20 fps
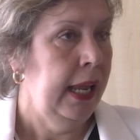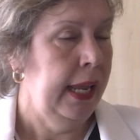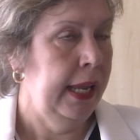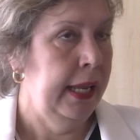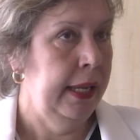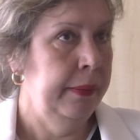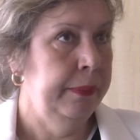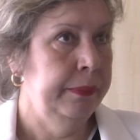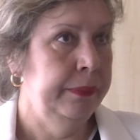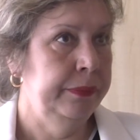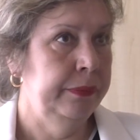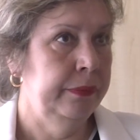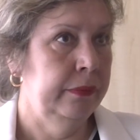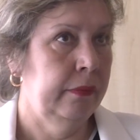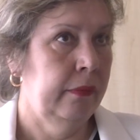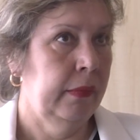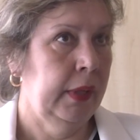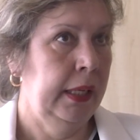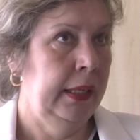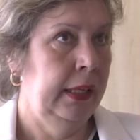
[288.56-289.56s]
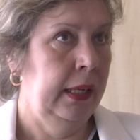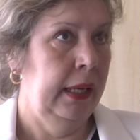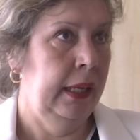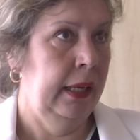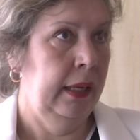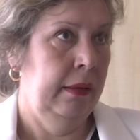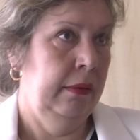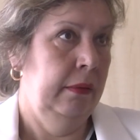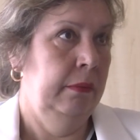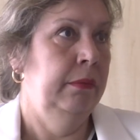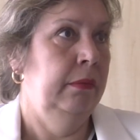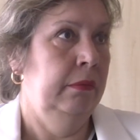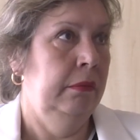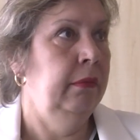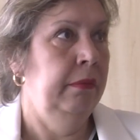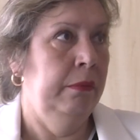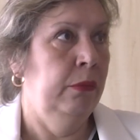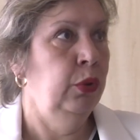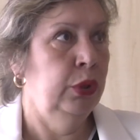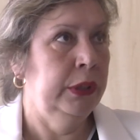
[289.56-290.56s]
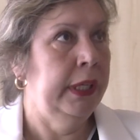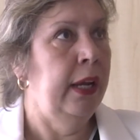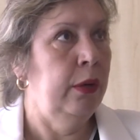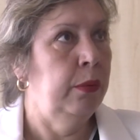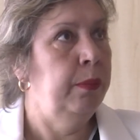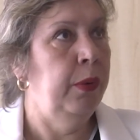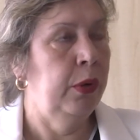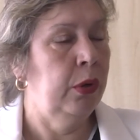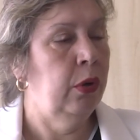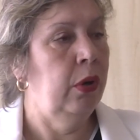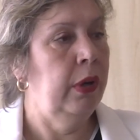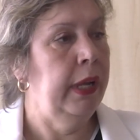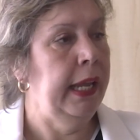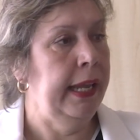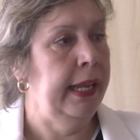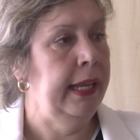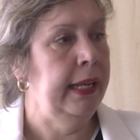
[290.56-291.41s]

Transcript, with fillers: em, eh, eh, buscar un poco